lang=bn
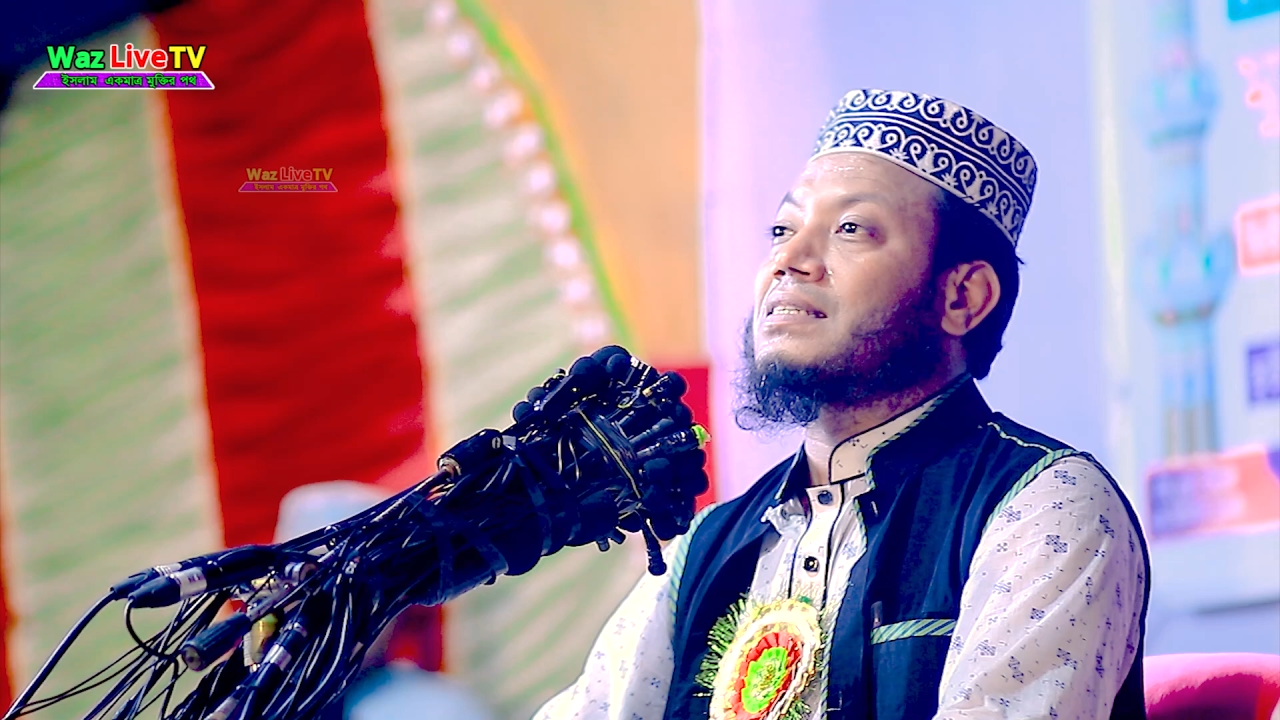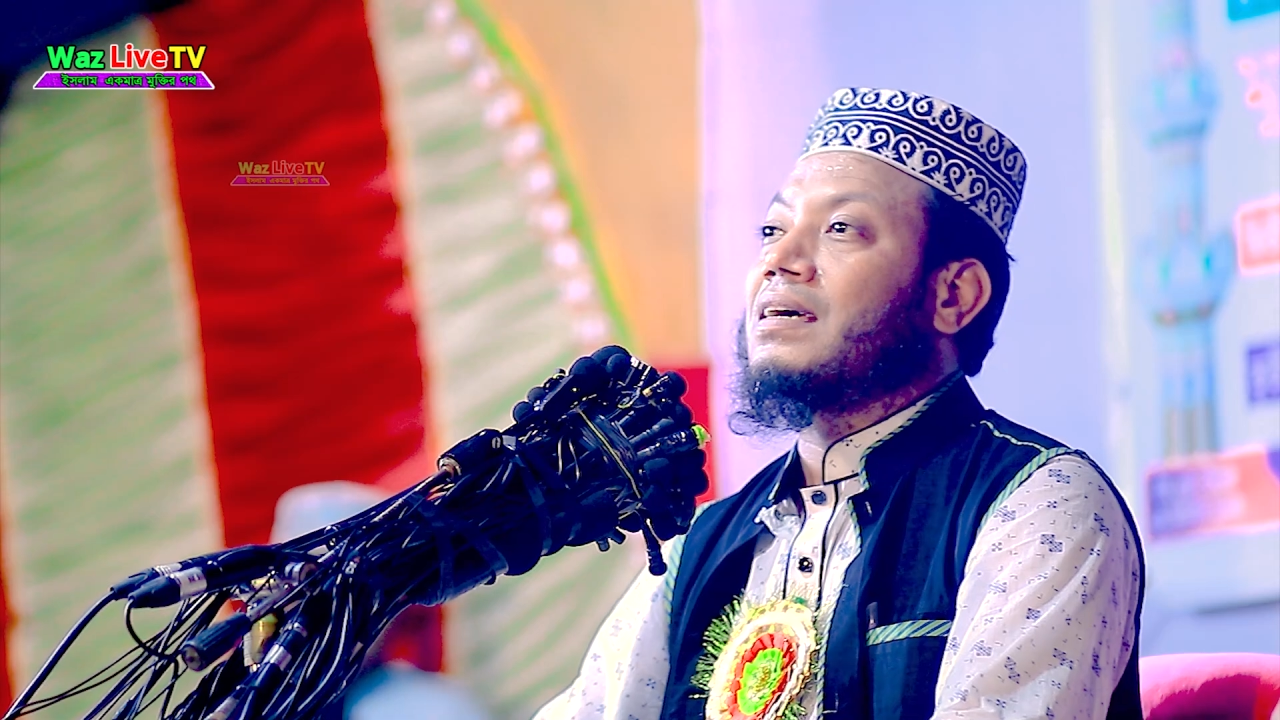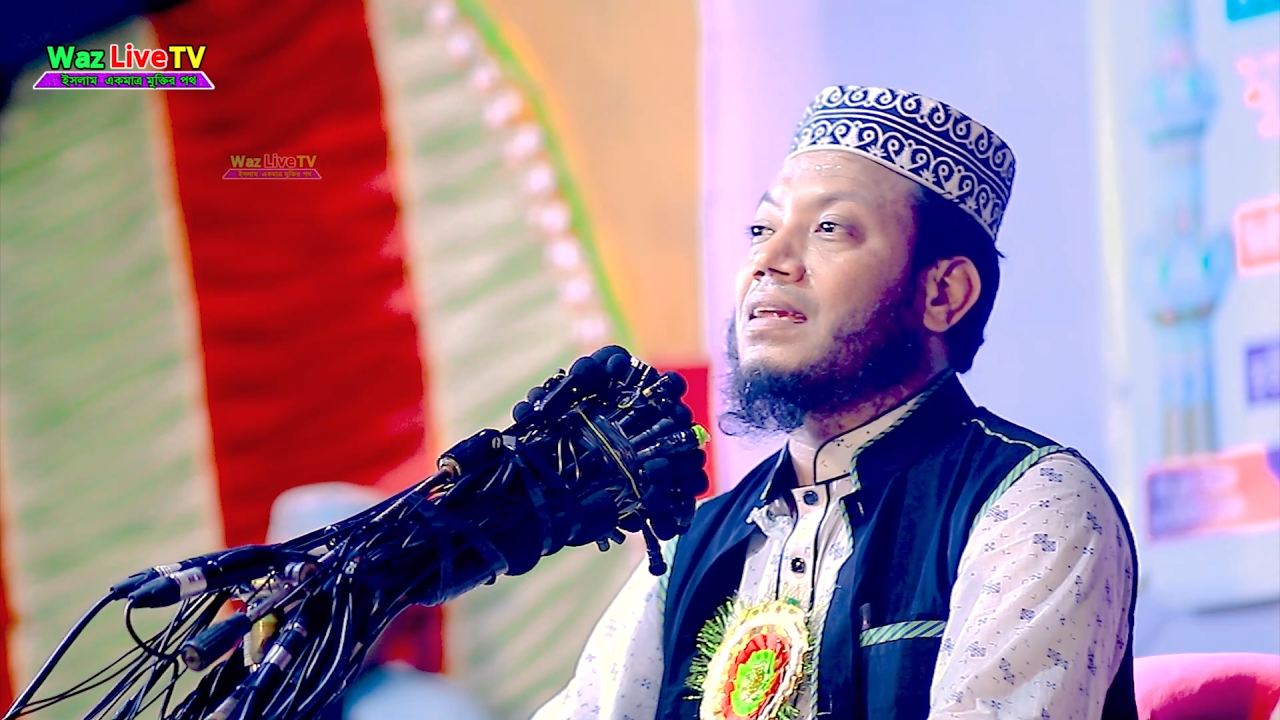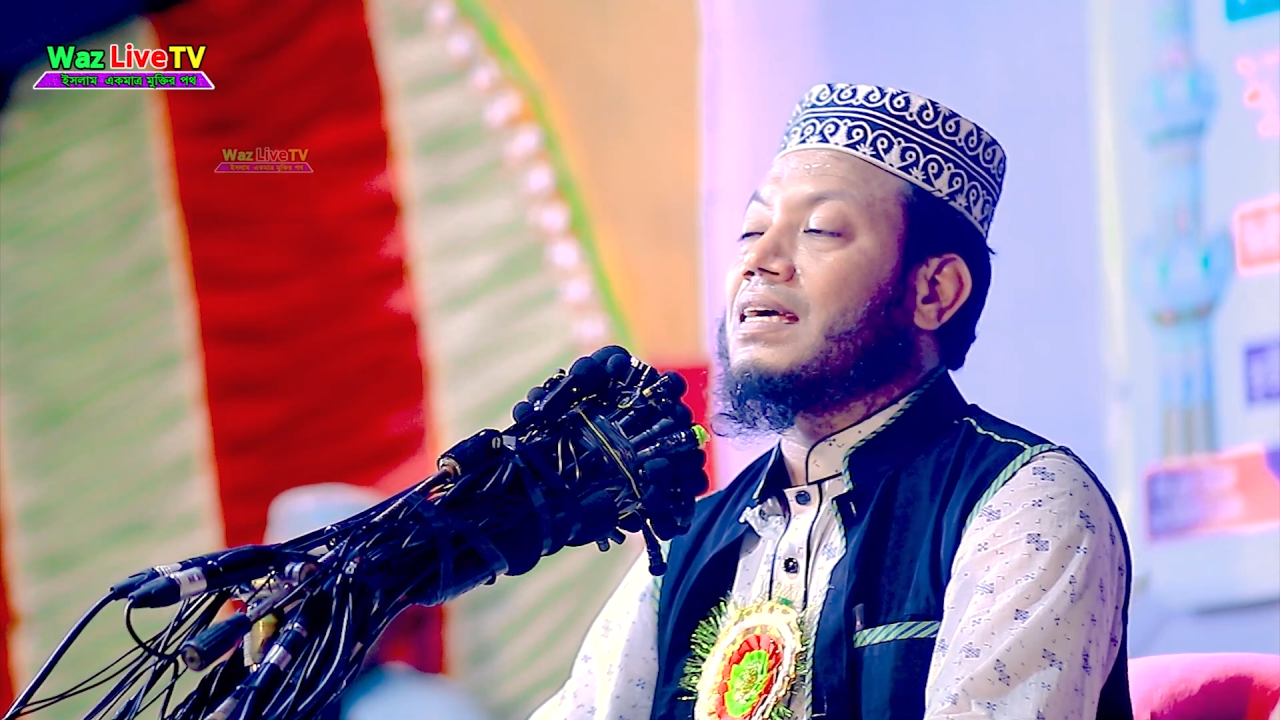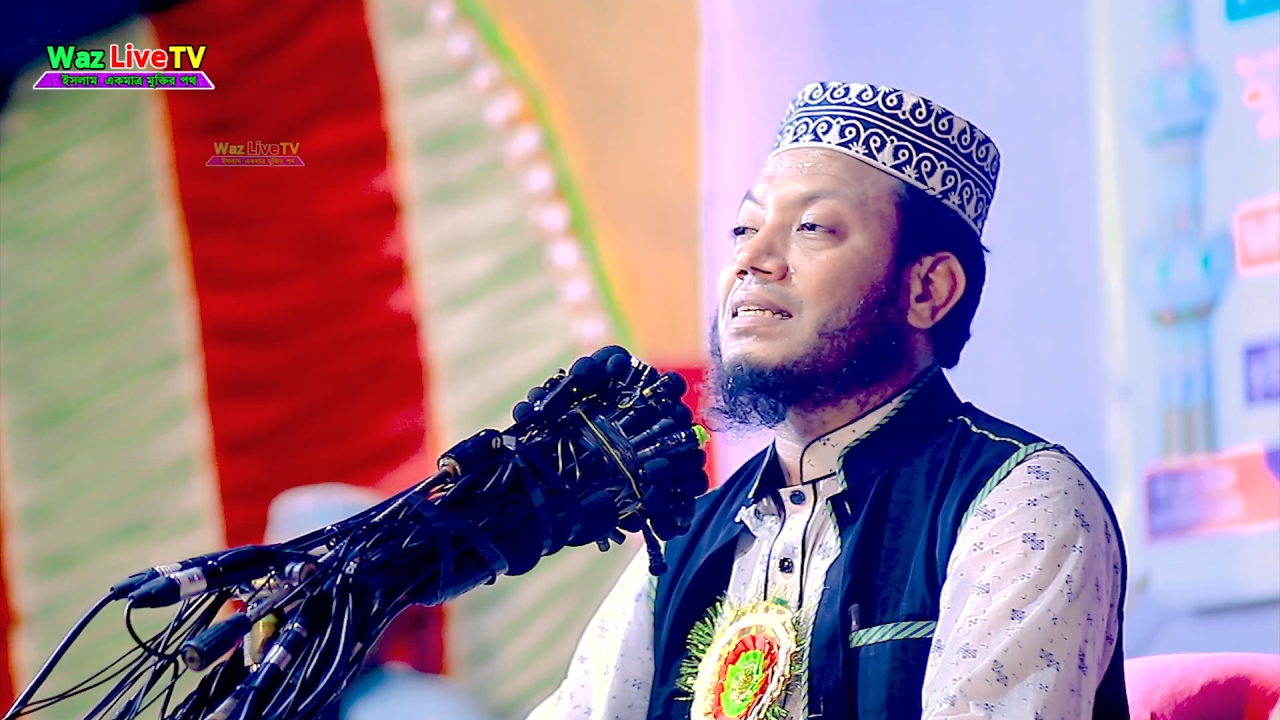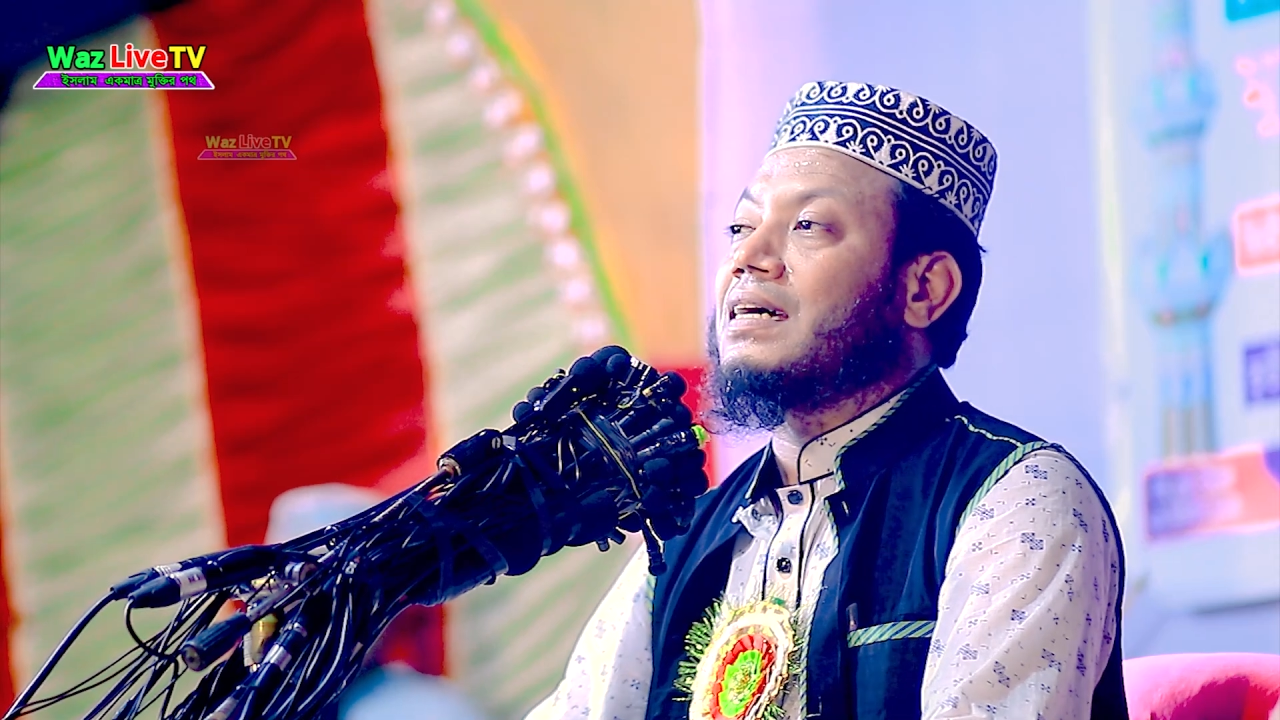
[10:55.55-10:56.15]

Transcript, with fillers: আছে আল্লাহ